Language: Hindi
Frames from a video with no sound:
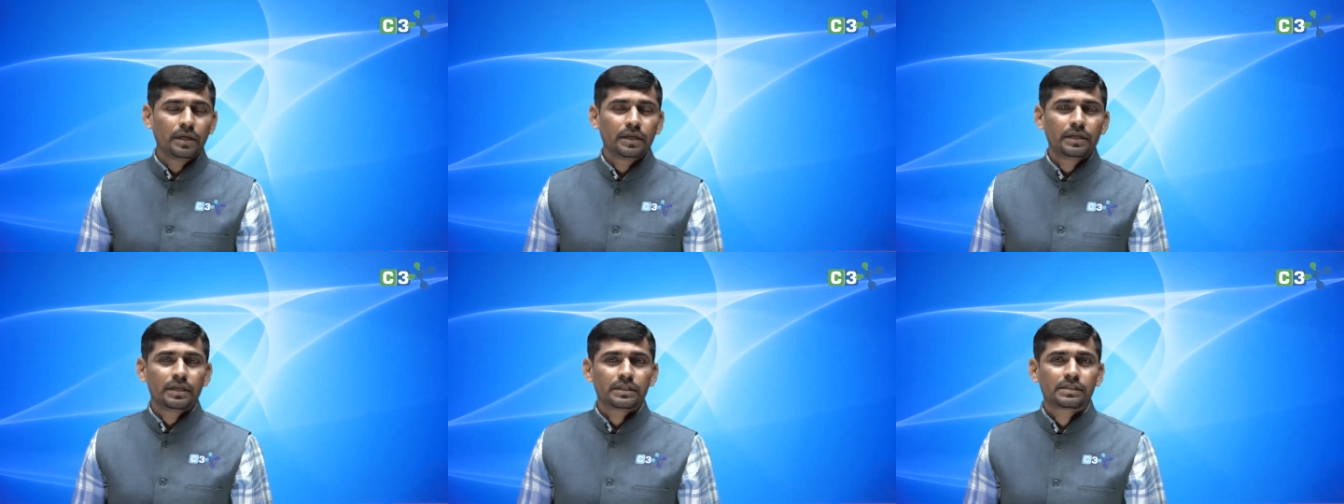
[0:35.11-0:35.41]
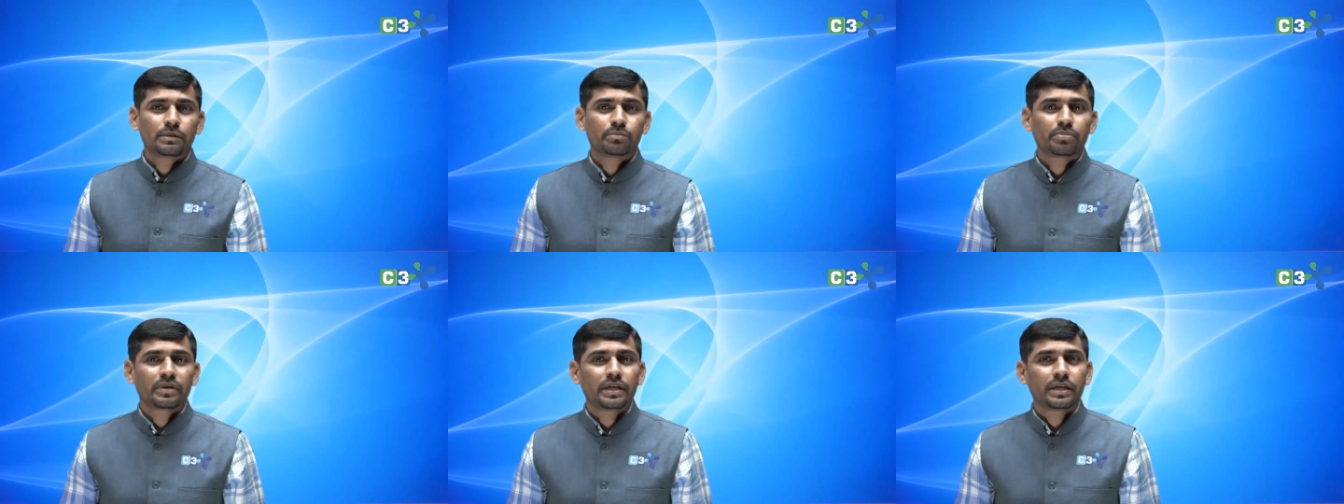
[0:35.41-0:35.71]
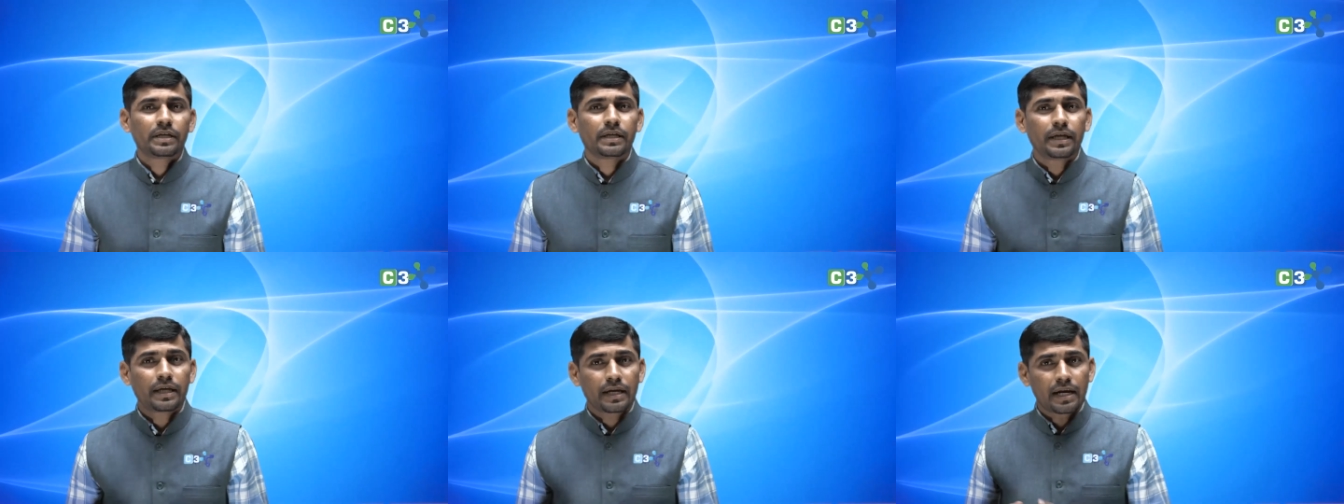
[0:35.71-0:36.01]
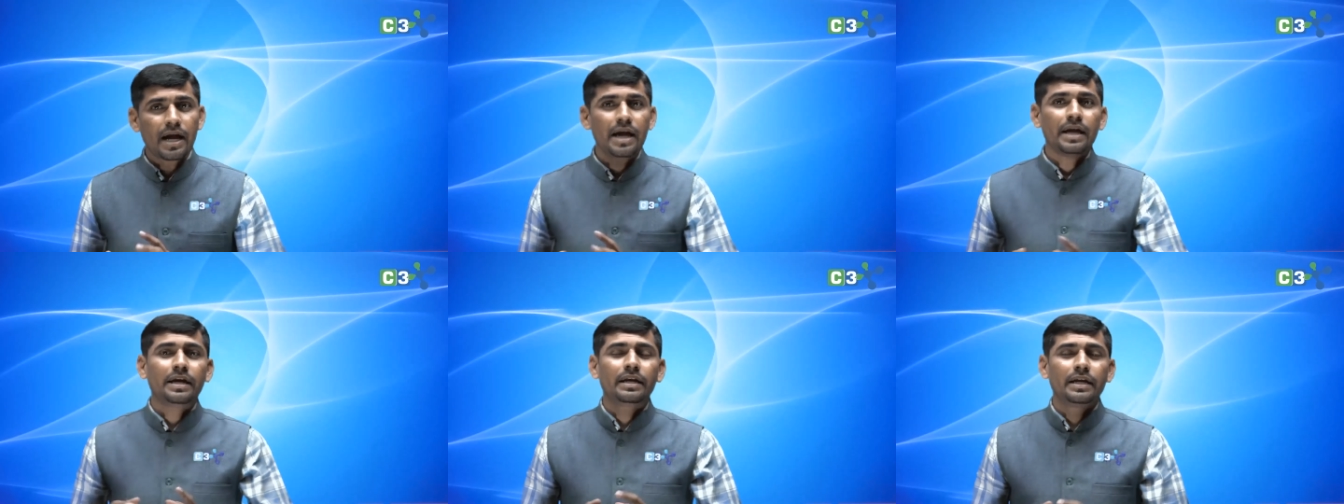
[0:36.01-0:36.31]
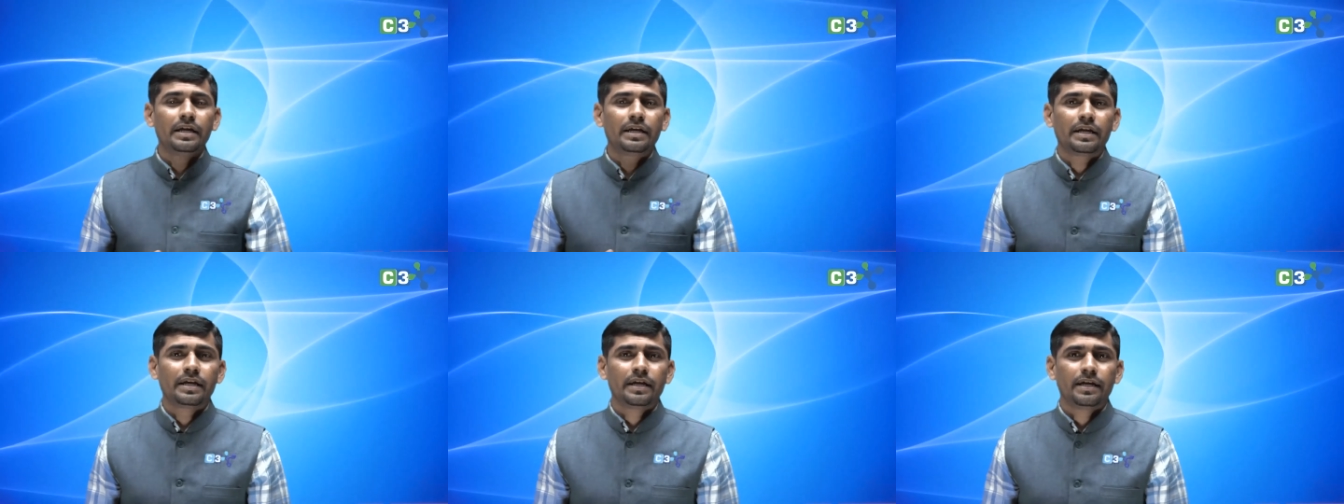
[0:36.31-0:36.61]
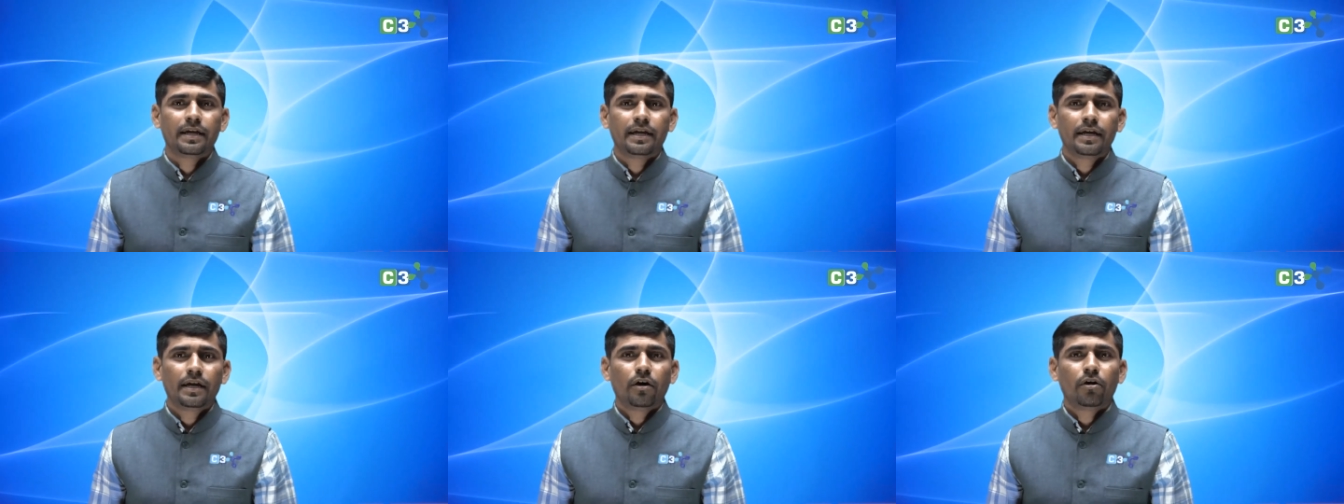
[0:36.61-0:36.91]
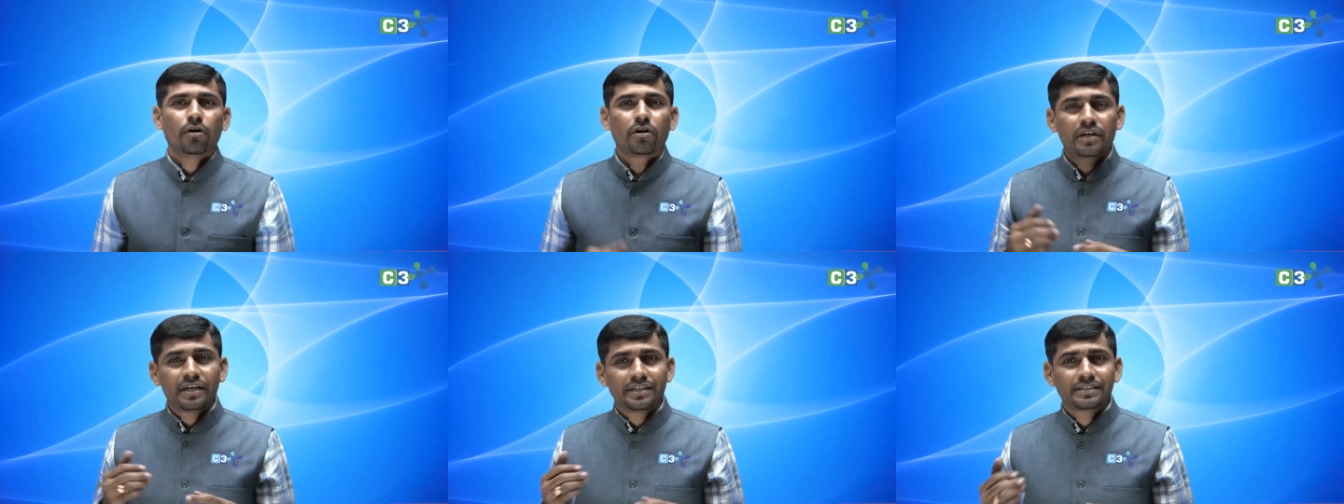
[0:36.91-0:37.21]
ये सबके राय ले रहे हैं
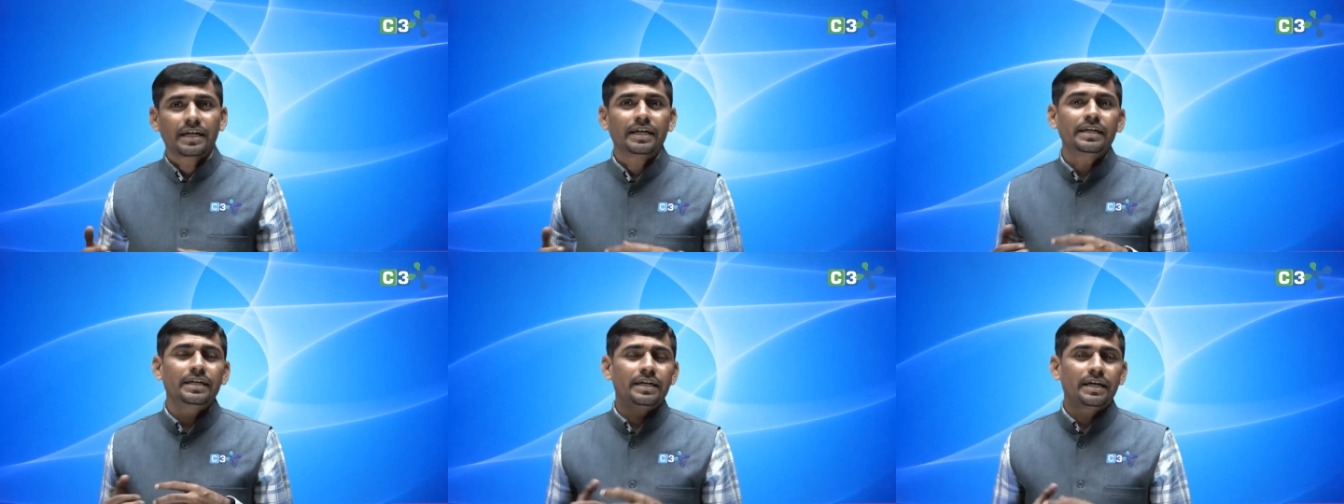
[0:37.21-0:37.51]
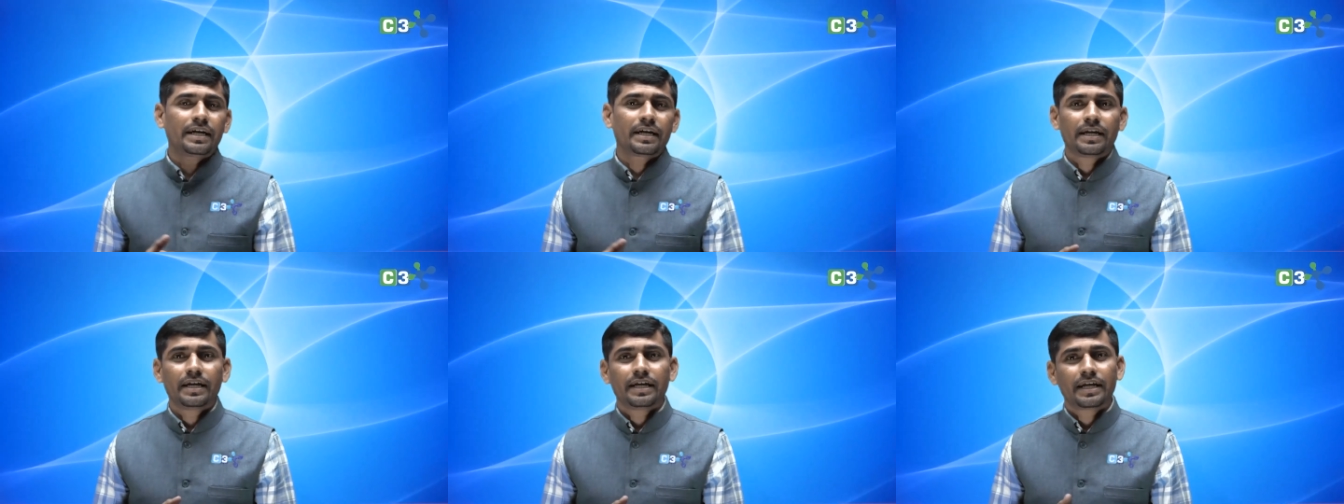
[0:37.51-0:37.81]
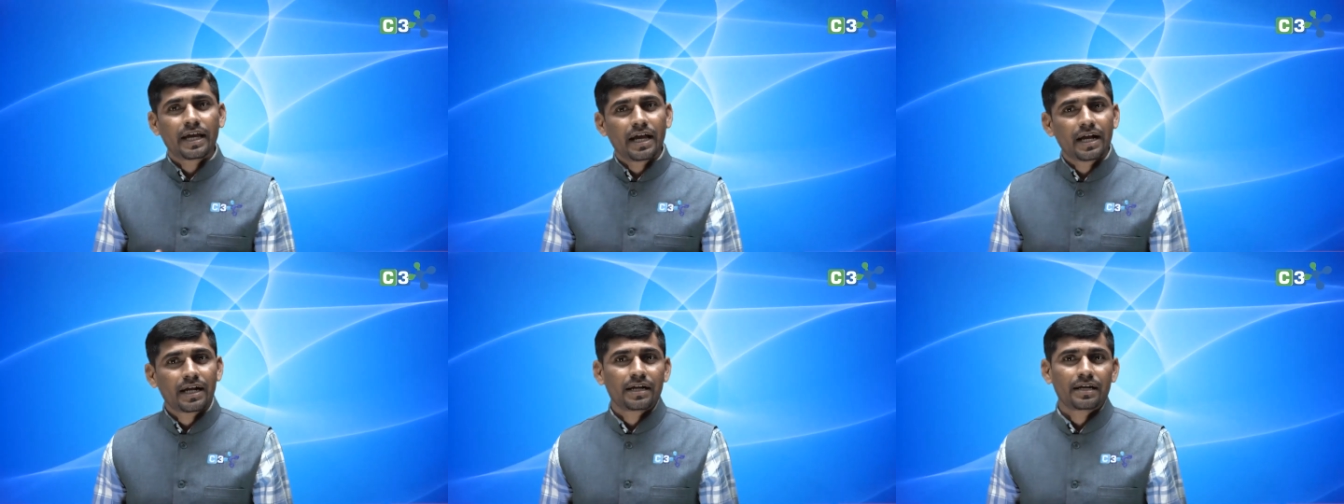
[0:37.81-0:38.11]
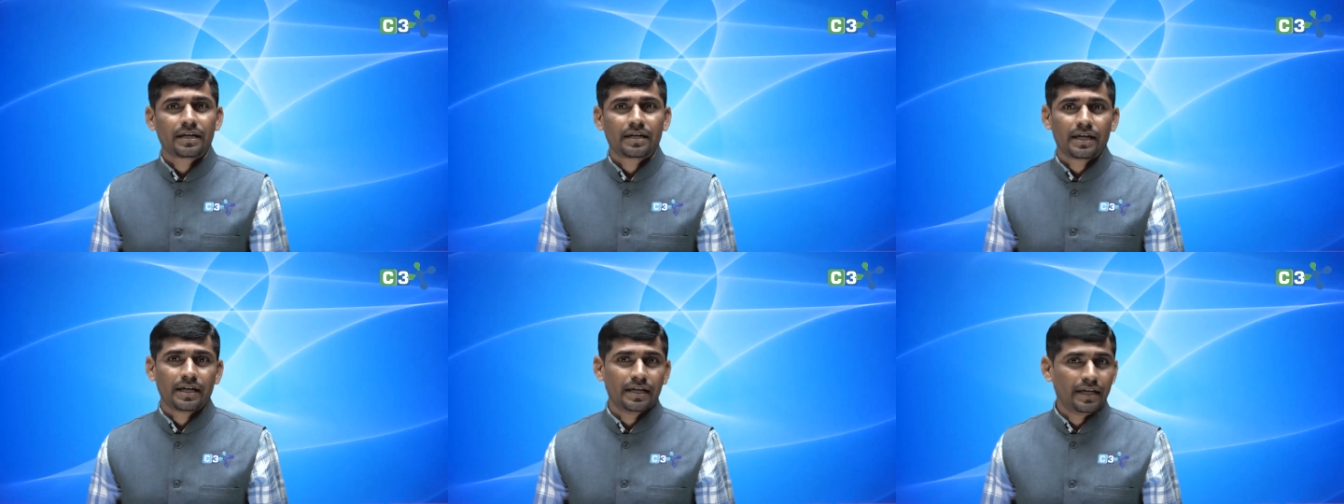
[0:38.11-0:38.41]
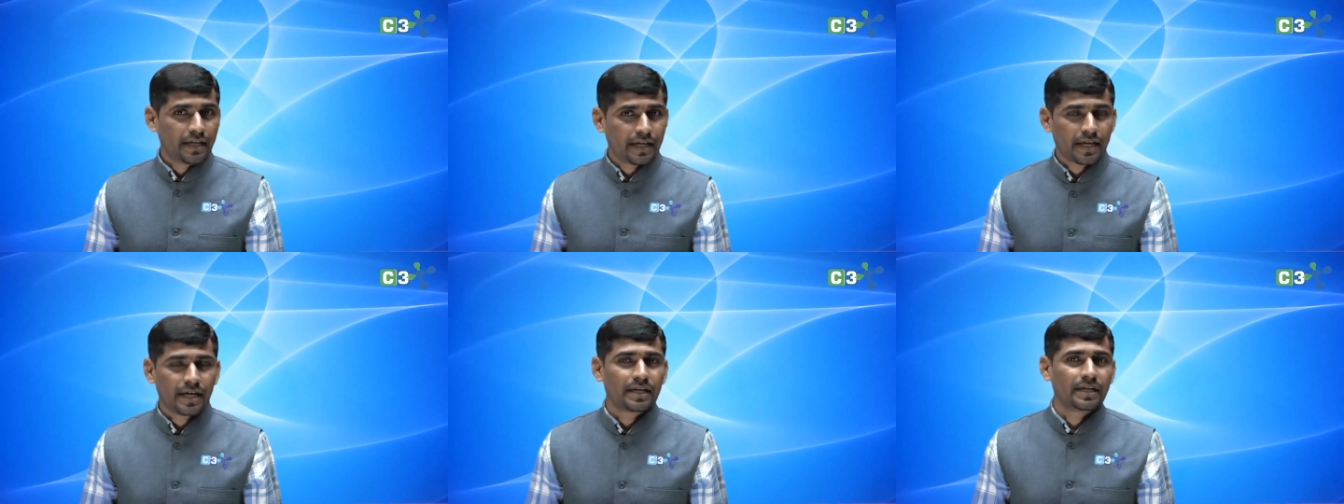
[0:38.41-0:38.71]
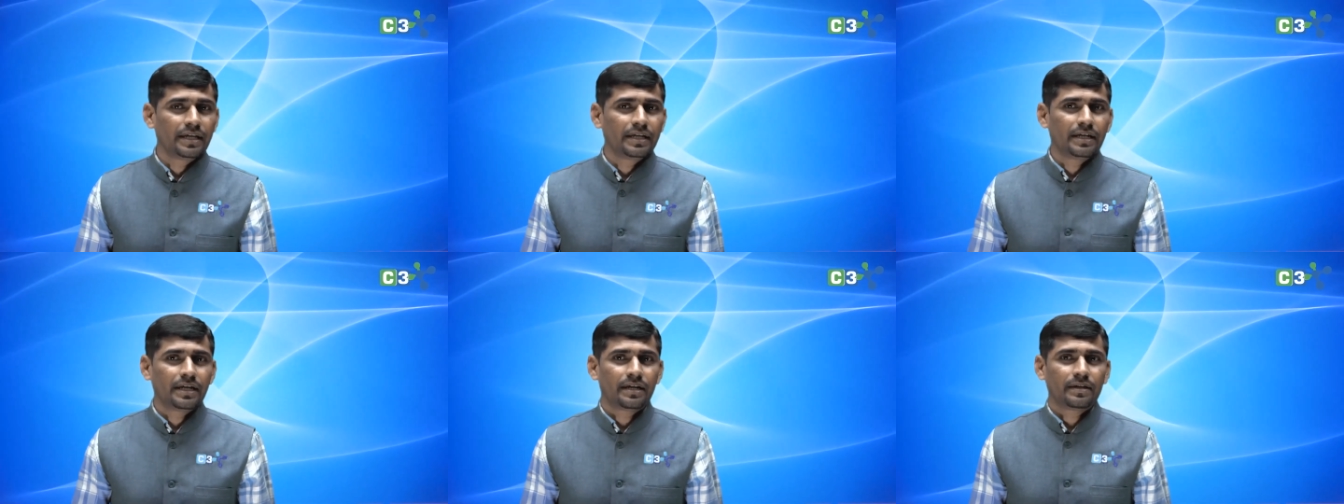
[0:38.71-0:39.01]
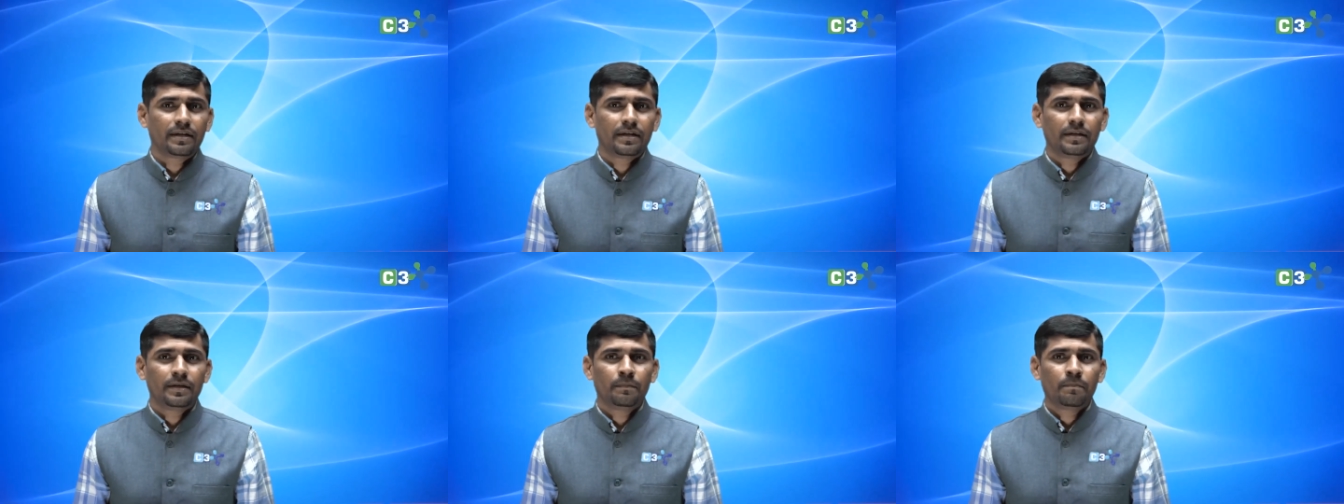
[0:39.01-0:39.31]
और डिसाइड कर रहे हैं क्या करना है क्या नहीं
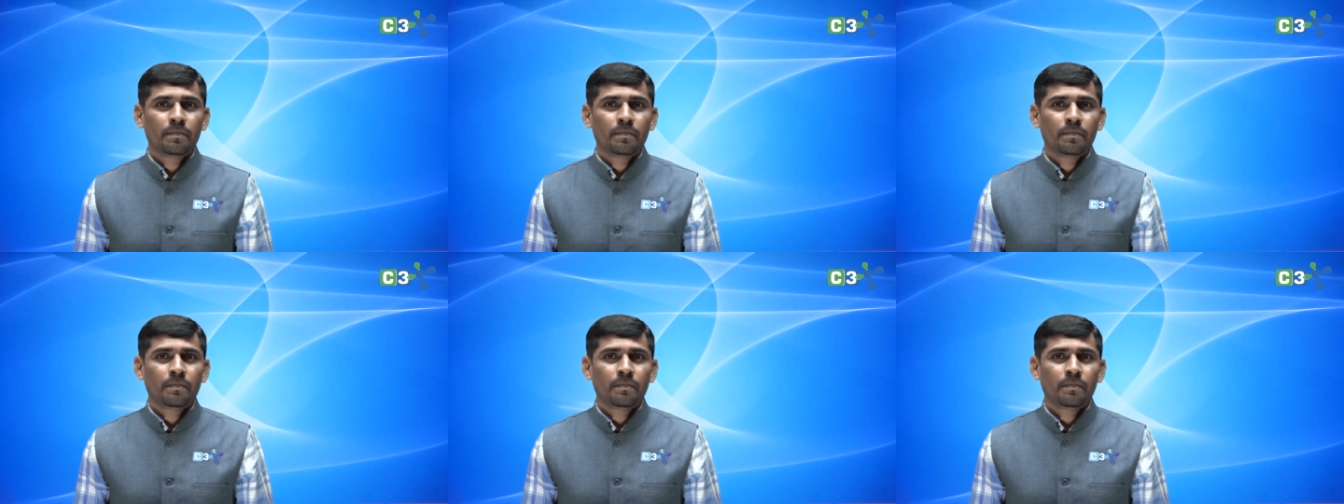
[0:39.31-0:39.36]
करना है